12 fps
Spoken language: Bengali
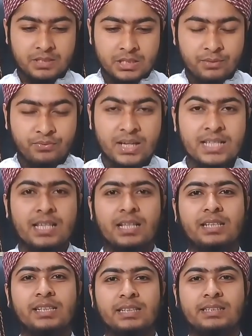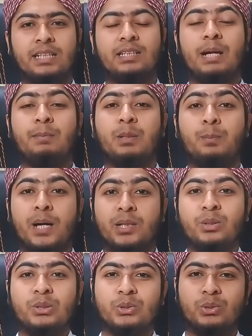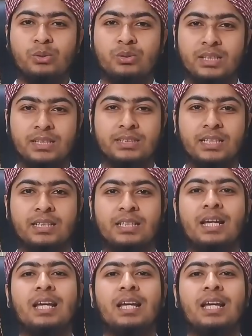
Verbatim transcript: যে ফয়সলা দিয়েছেন আমার ভালোর জন্য দিয়েছেন